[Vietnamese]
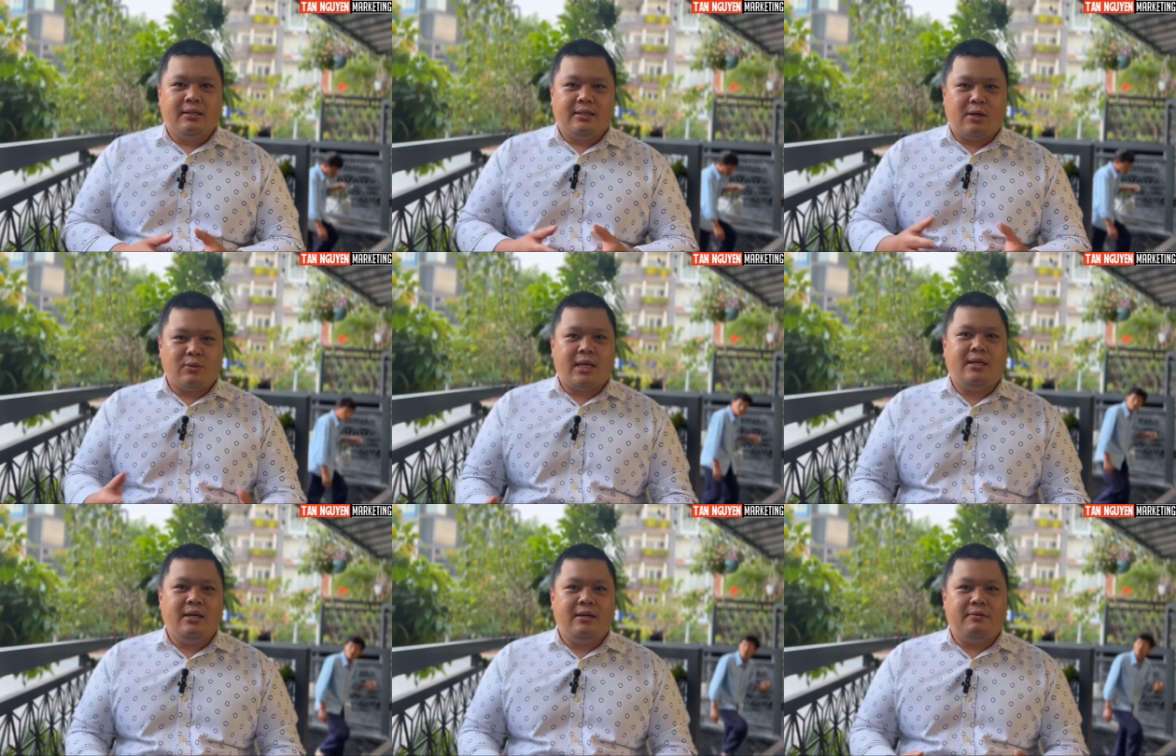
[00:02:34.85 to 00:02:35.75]
sâu
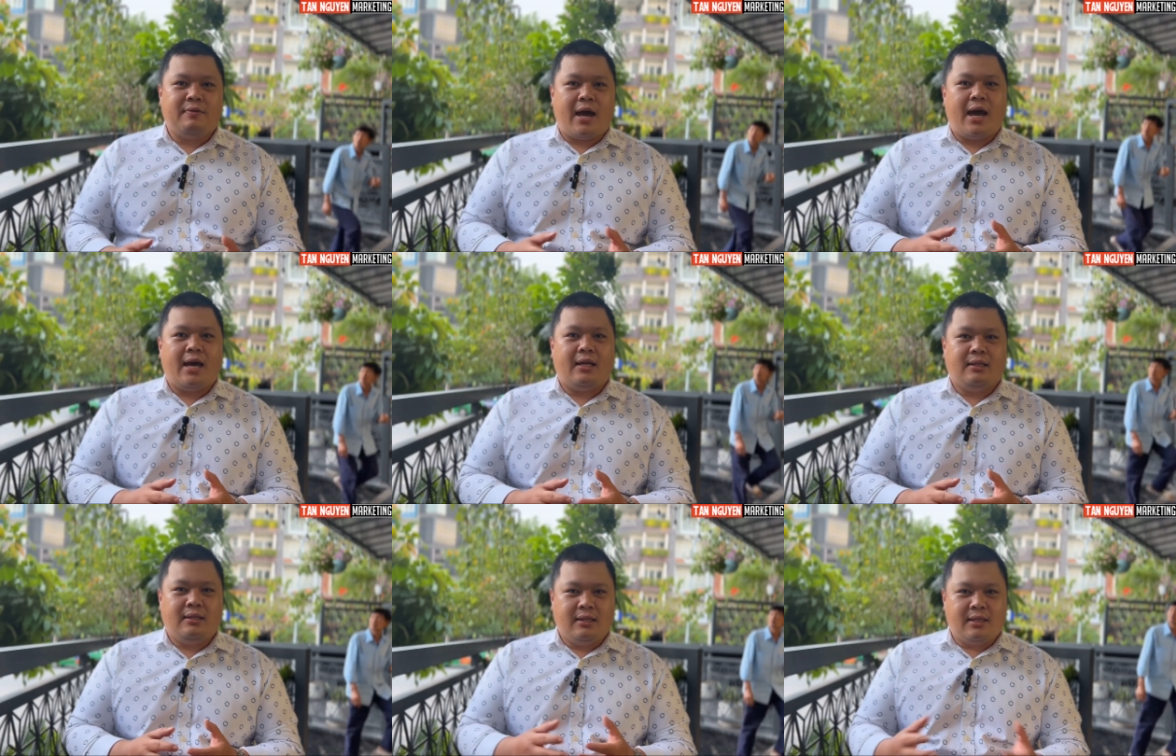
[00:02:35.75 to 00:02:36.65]
sắc nhất và
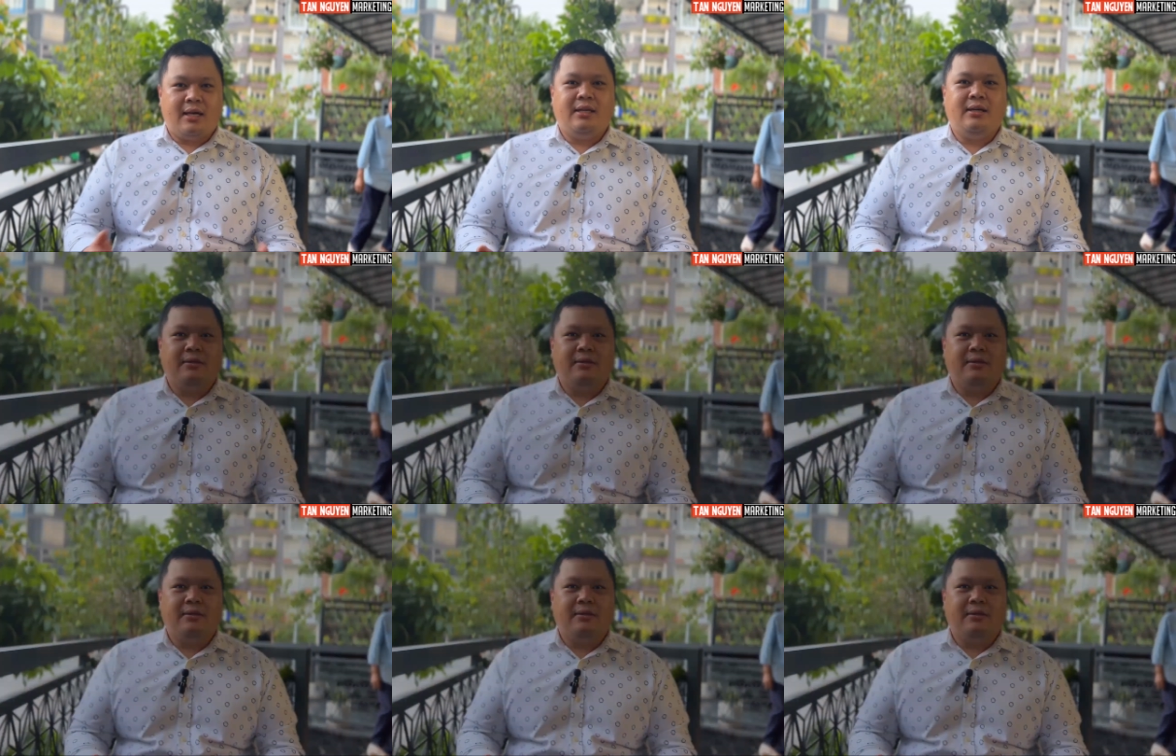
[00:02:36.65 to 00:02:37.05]
thực tế nhất